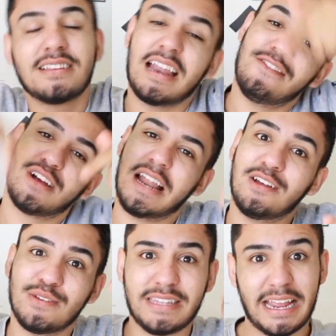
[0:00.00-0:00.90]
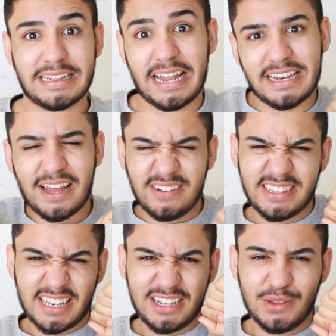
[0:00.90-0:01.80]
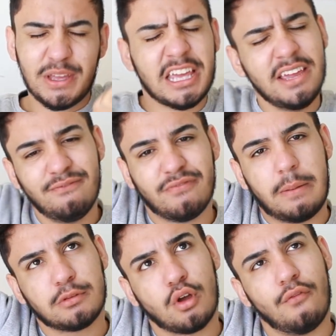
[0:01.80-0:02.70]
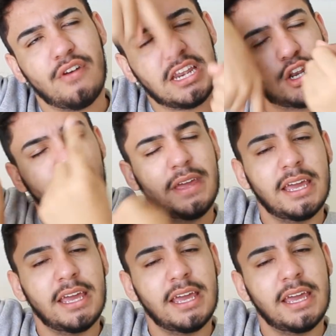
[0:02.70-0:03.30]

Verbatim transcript: Se inscreve no canal se você ainda não é inscrito e vamos conferir o